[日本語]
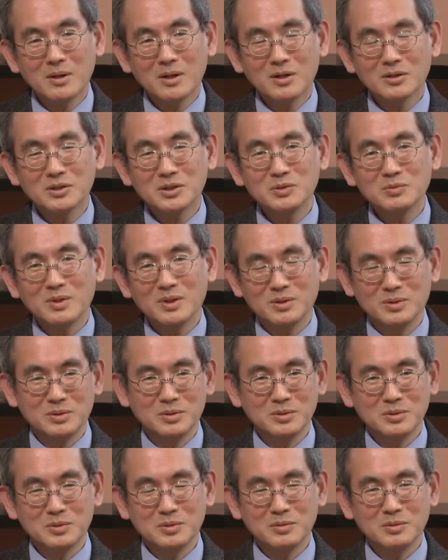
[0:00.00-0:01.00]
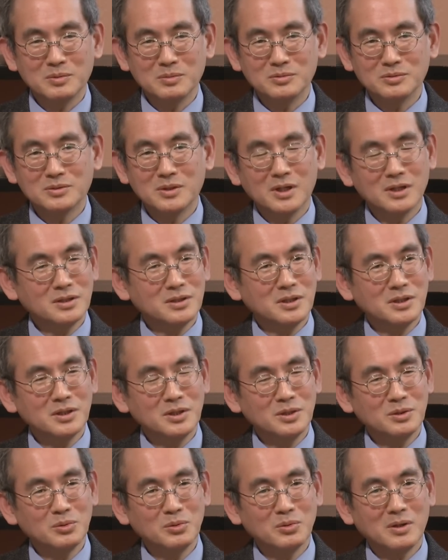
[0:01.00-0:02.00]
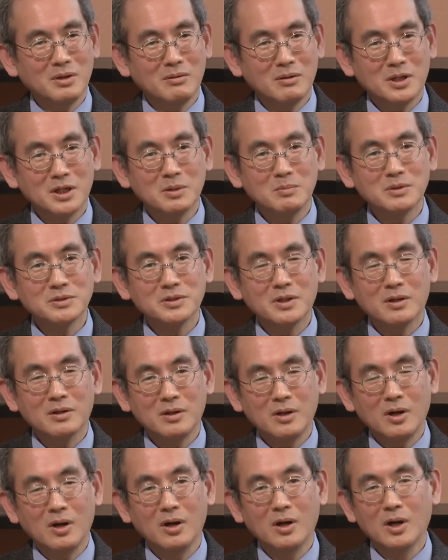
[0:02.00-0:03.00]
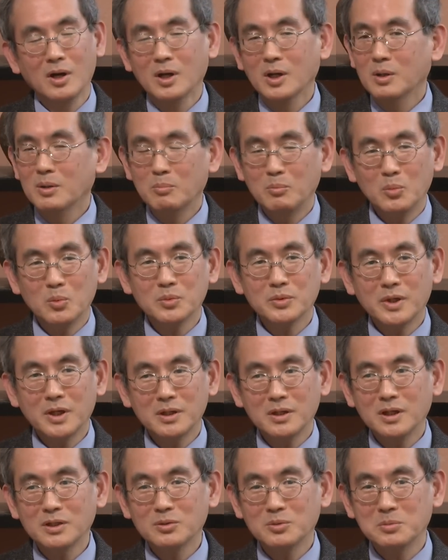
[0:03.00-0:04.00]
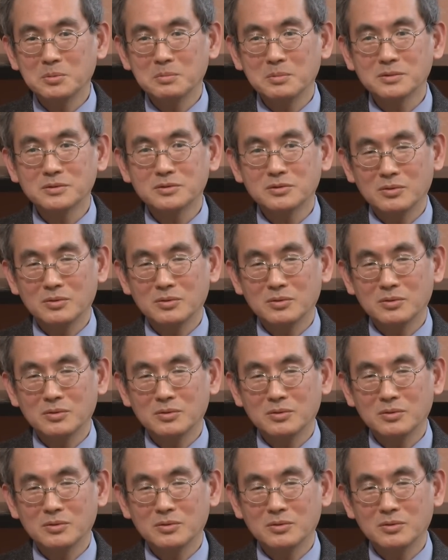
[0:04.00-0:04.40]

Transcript: 学院は具体的にどうか分かりませんが問題ないと思います